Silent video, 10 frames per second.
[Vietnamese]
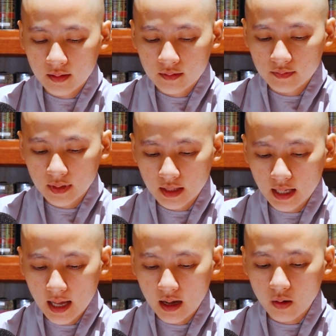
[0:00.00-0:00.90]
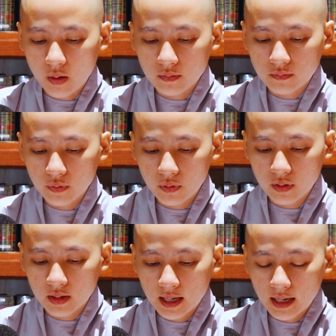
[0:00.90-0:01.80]
vì là con vua
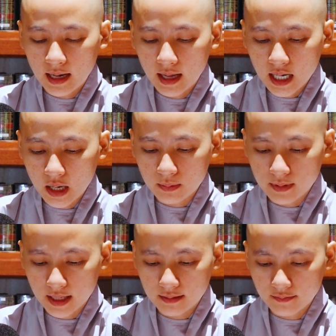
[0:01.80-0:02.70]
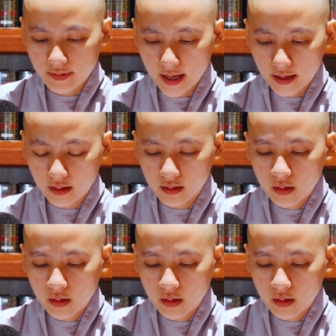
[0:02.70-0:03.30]
lá ngọc cành vàng,